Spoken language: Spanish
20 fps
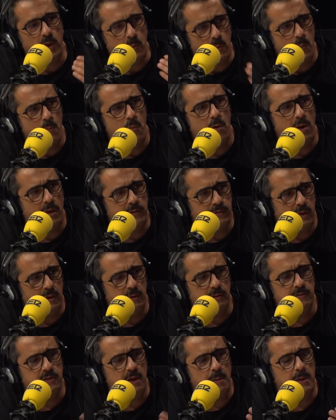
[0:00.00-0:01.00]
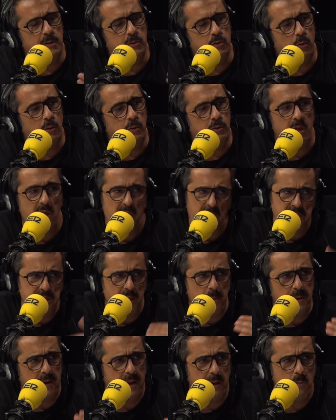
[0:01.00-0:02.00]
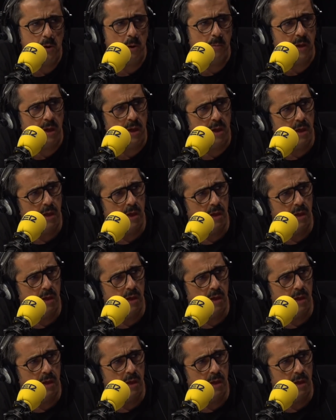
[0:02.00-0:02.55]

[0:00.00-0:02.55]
nos vamos a hacer. ser. Samantonda, y ya veremos a ver.